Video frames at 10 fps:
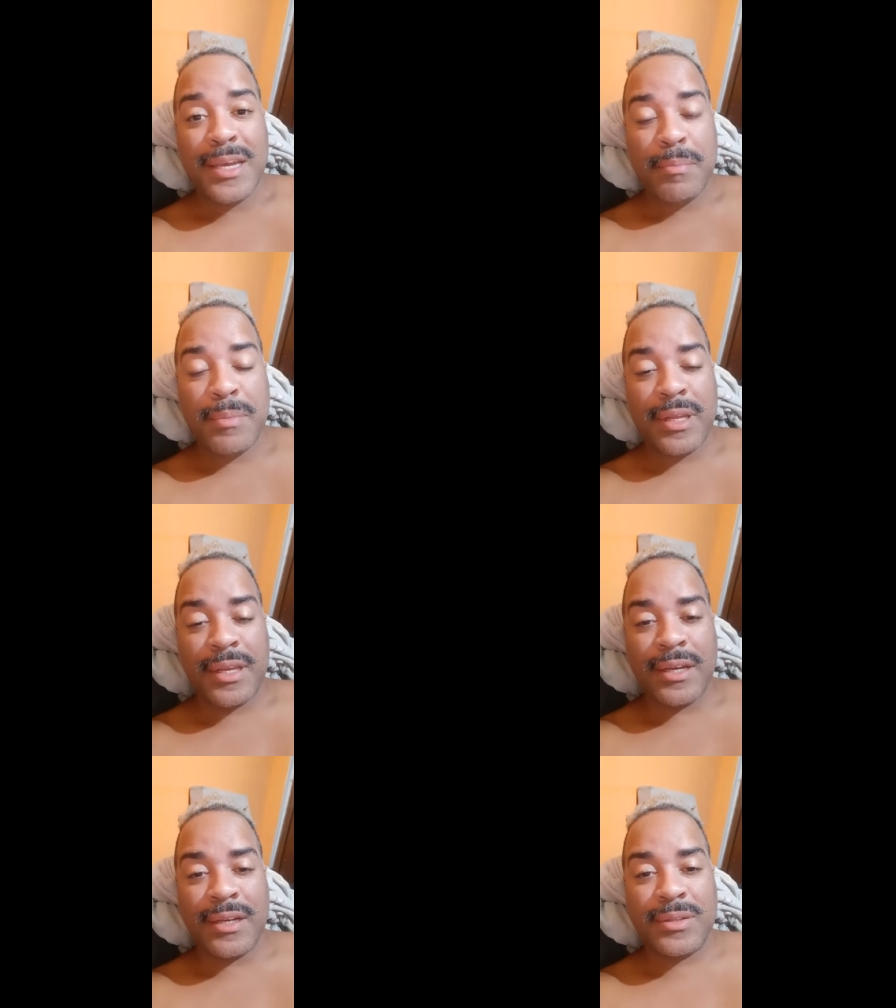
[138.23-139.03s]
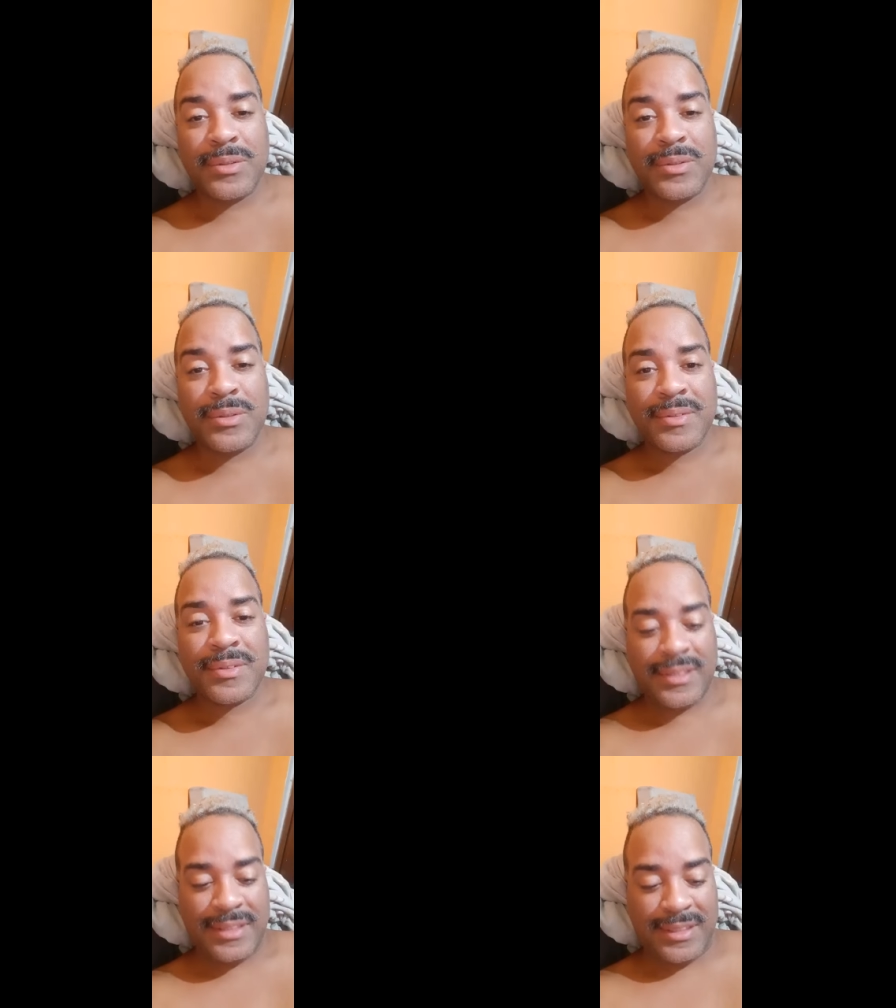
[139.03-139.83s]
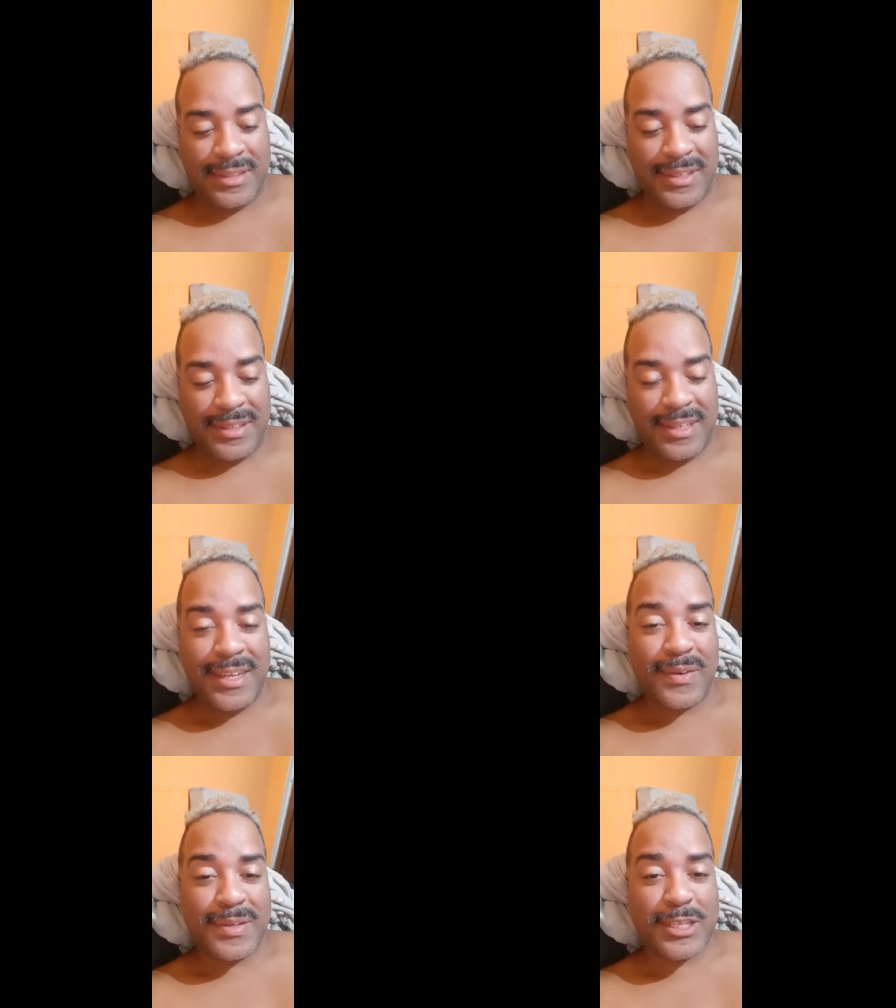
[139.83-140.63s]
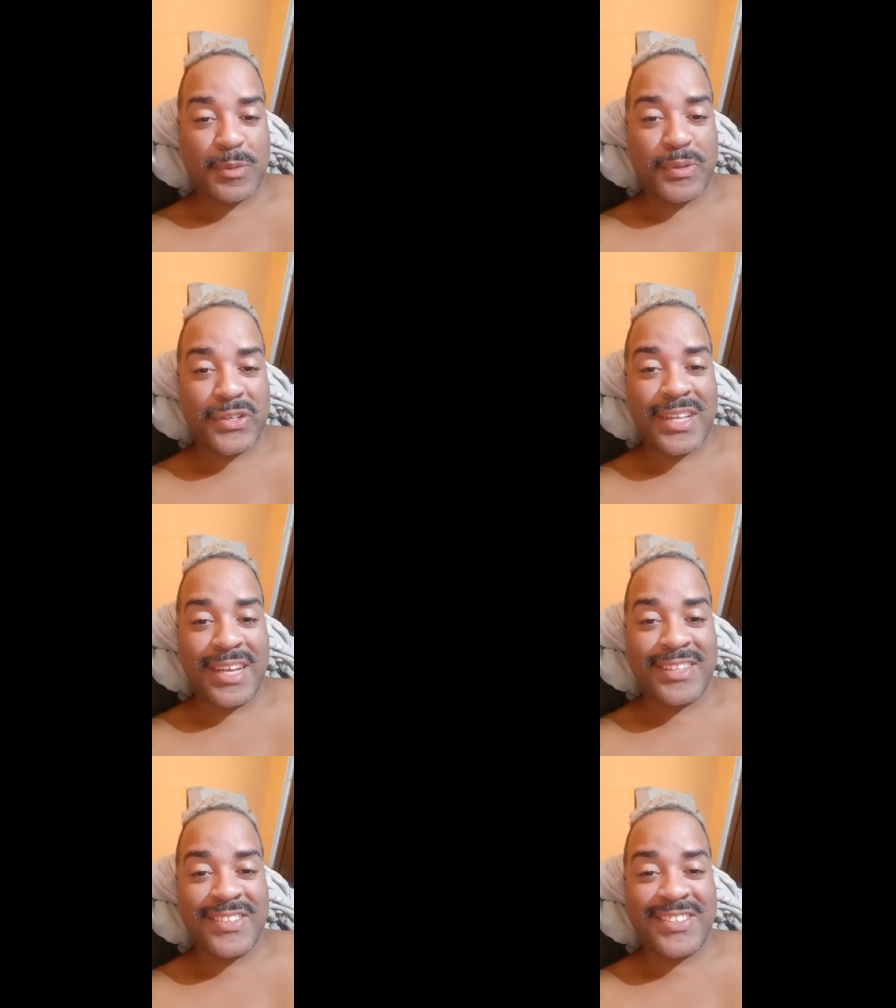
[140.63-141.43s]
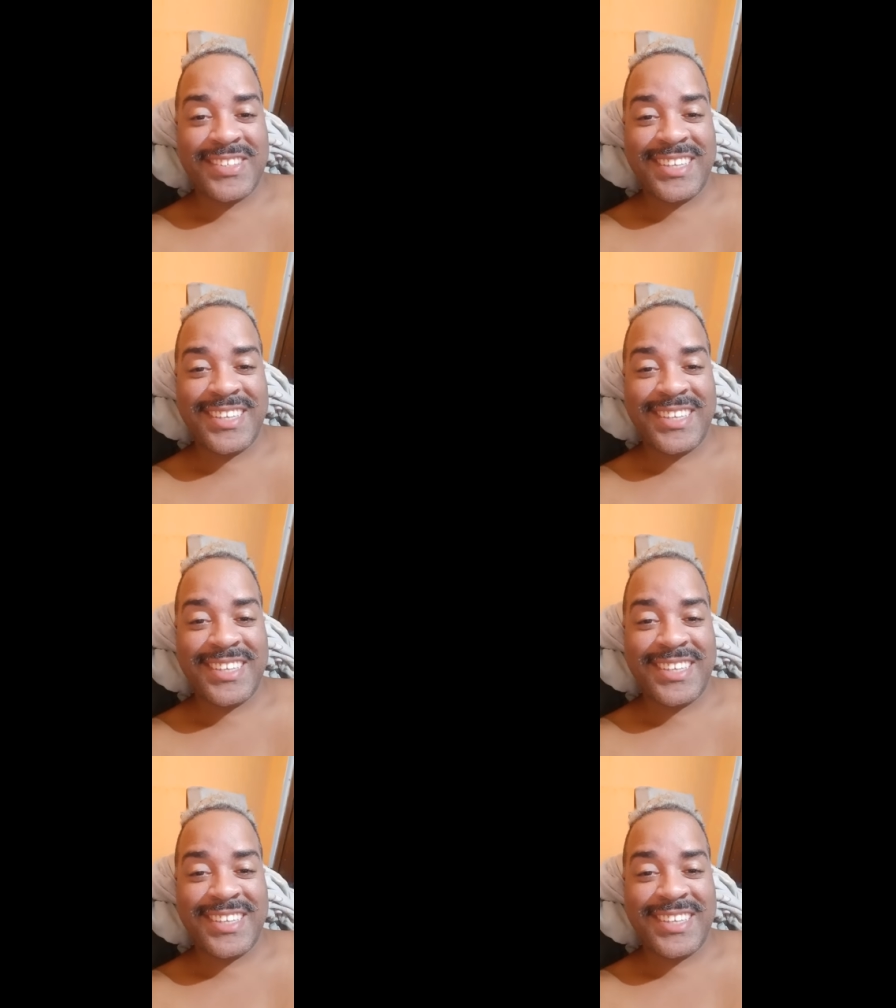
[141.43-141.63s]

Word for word: brincando com essas postagens